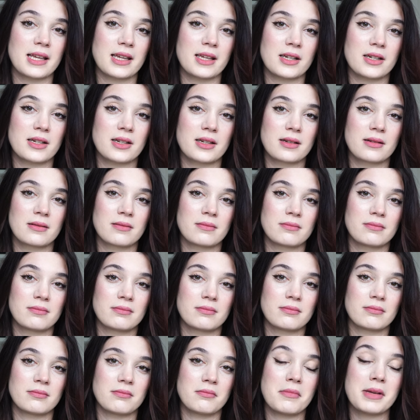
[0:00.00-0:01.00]
ayır.
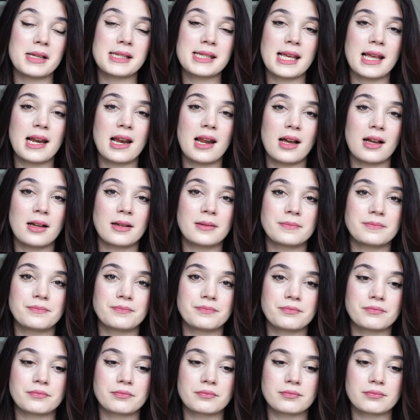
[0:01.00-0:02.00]
Mesela
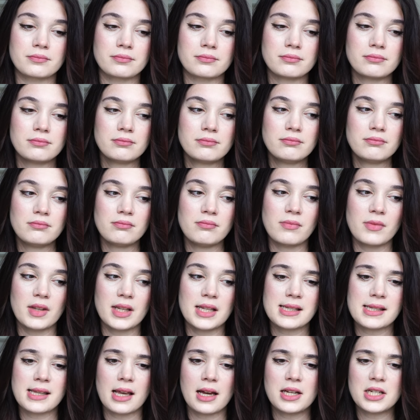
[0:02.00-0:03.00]

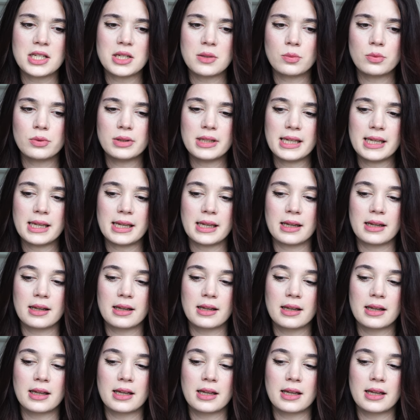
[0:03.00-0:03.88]
sadece bu değil.